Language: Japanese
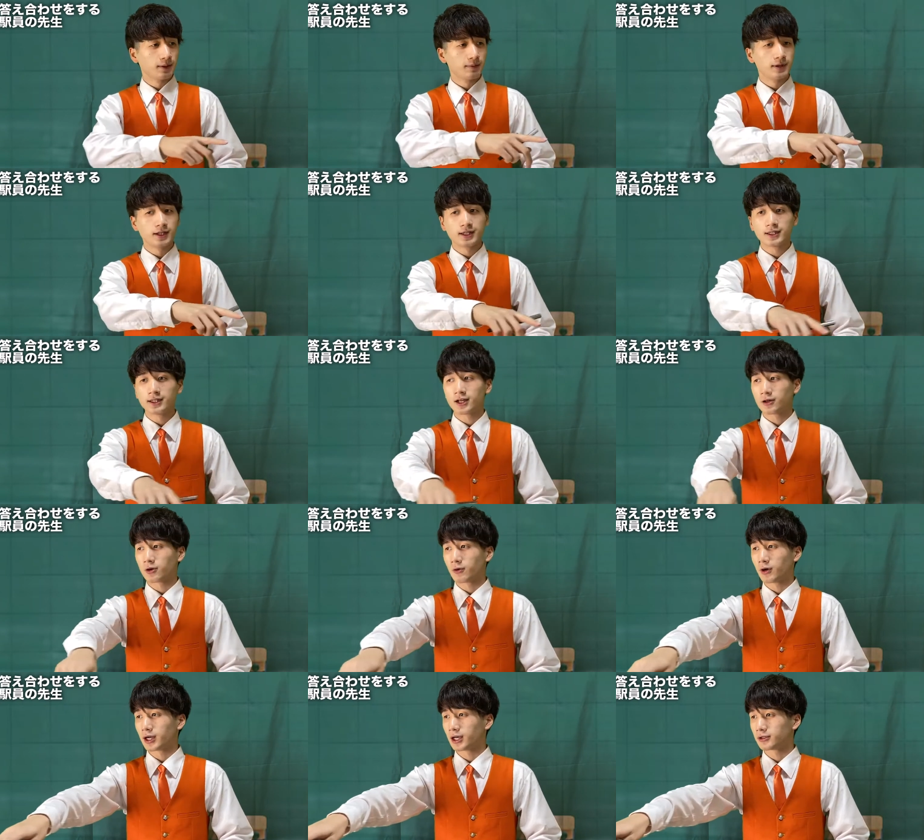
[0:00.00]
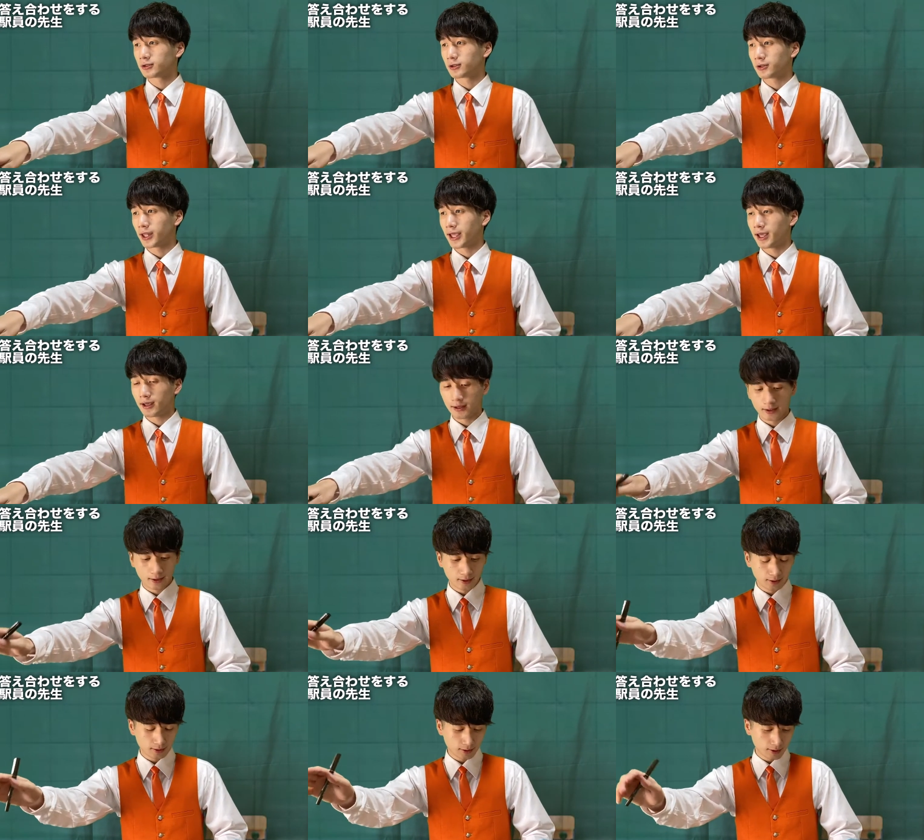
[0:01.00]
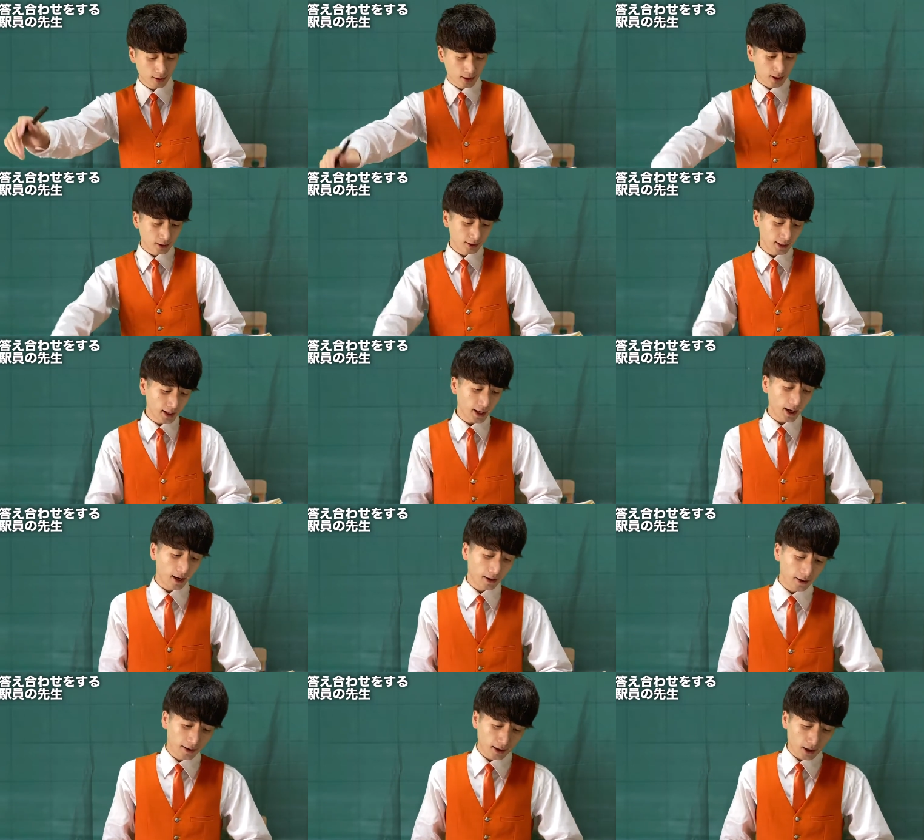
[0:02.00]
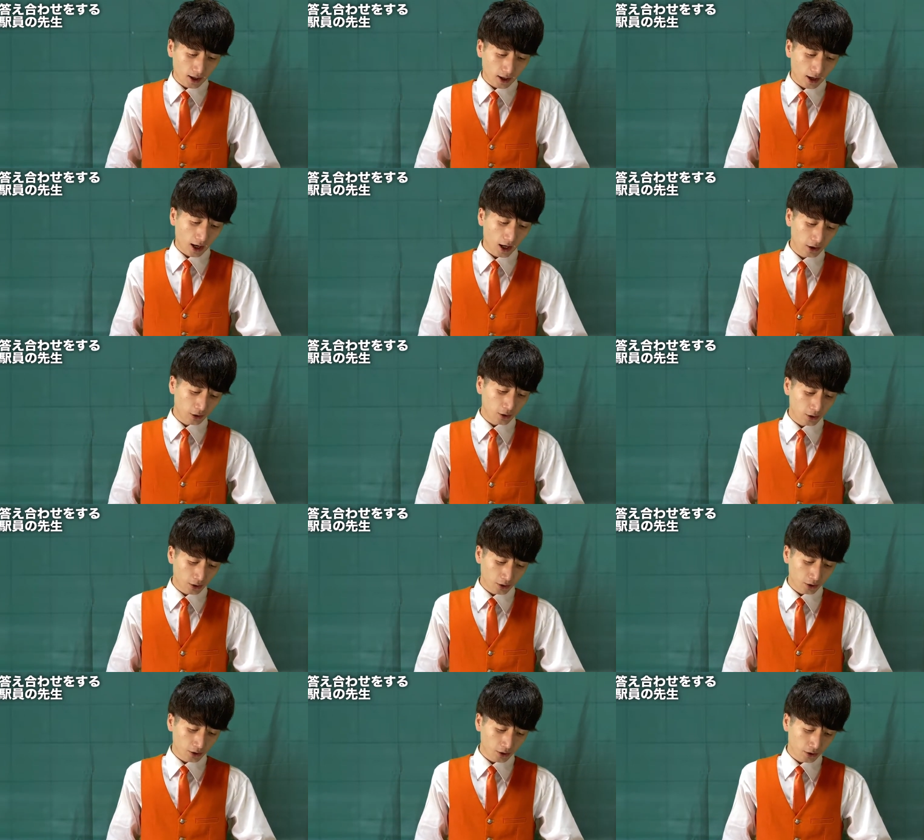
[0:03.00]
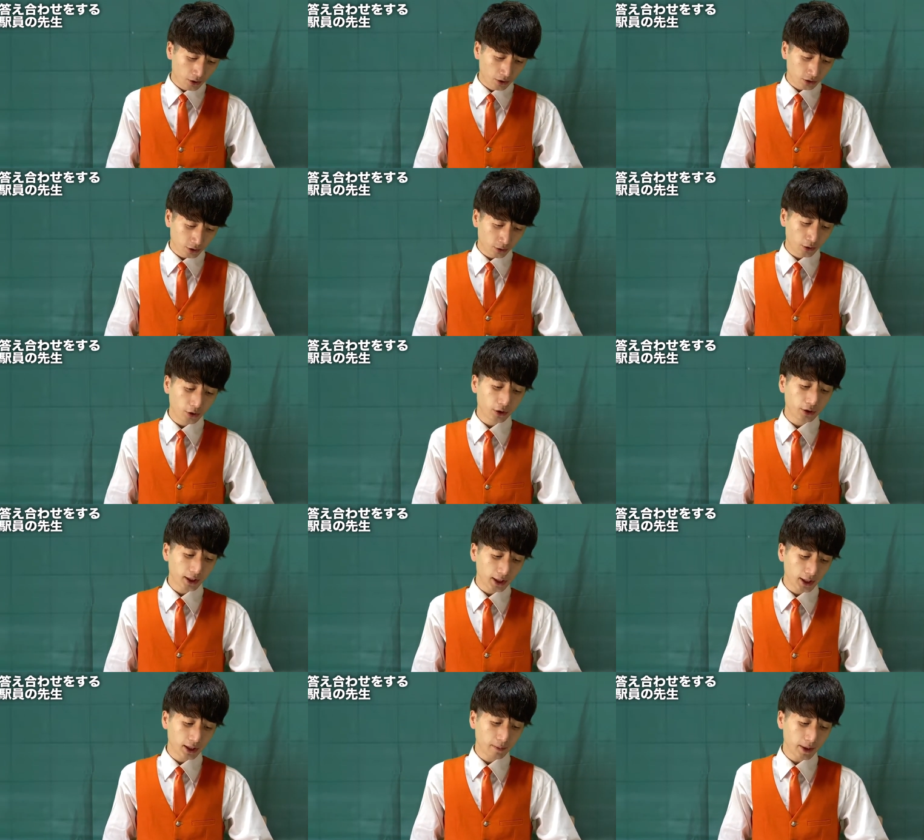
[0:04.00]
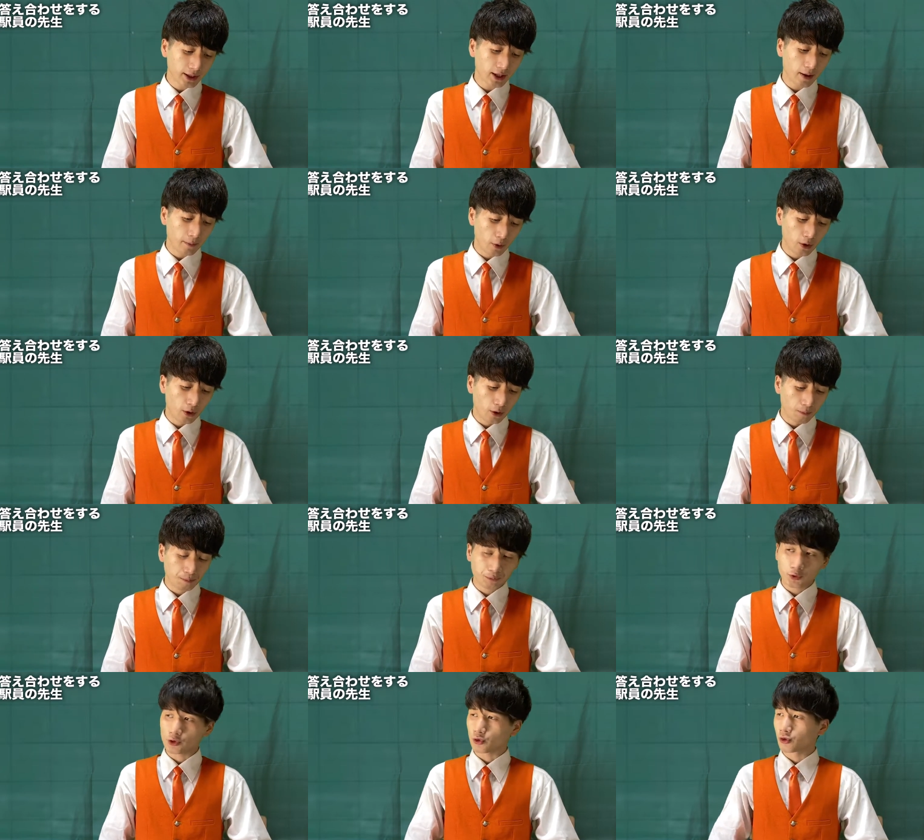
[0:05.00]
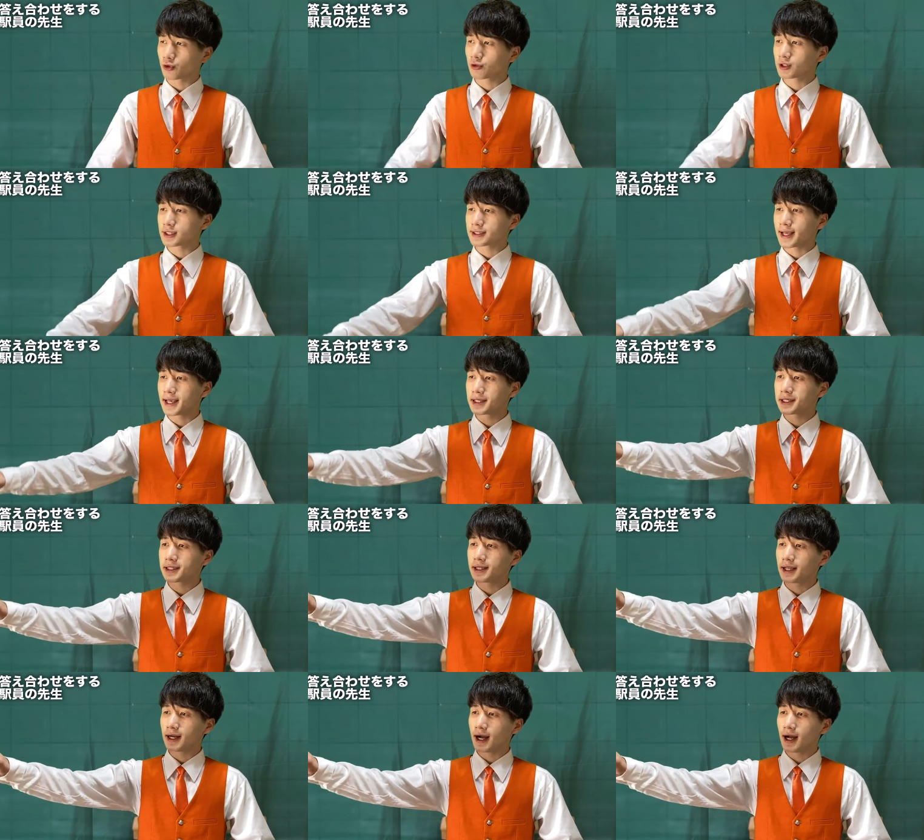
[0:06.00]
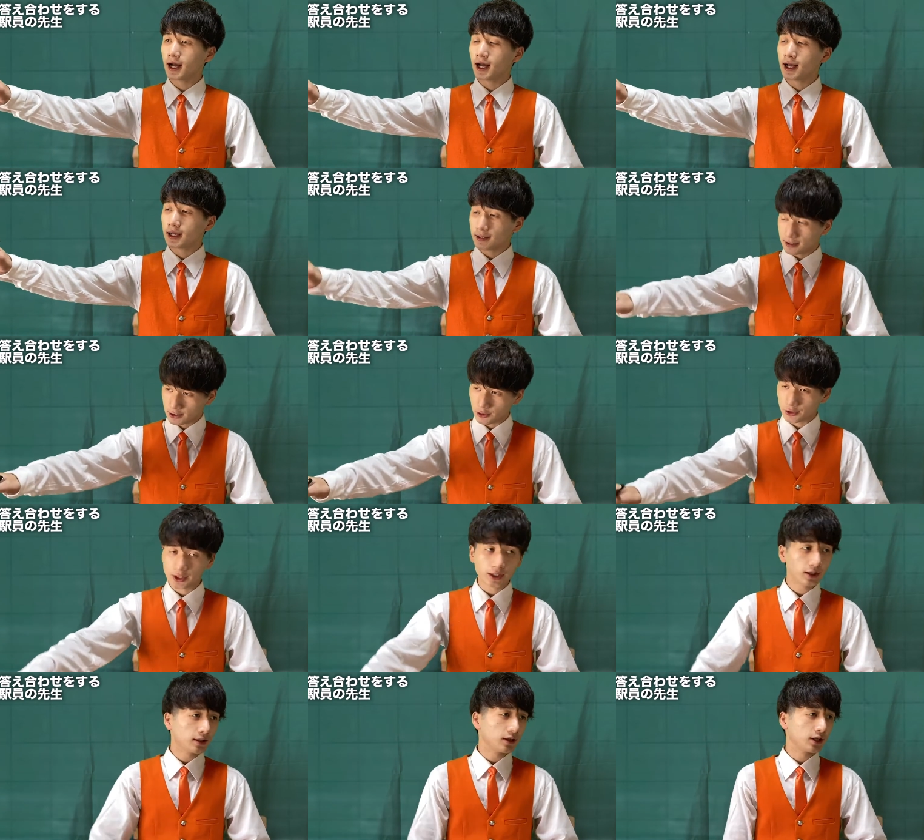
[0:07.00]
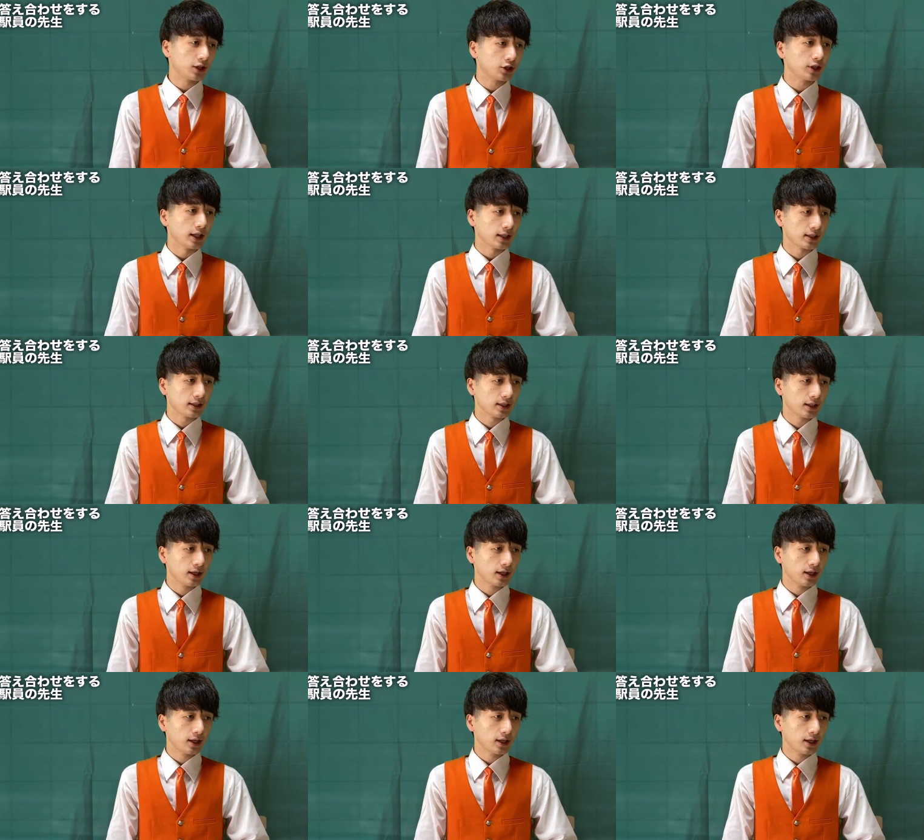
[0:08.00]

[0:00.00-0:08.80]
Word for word: みんなここ笑うとこね、うん、であのー、総合的に見てもちょっとこのクラス平均点が非常に低いです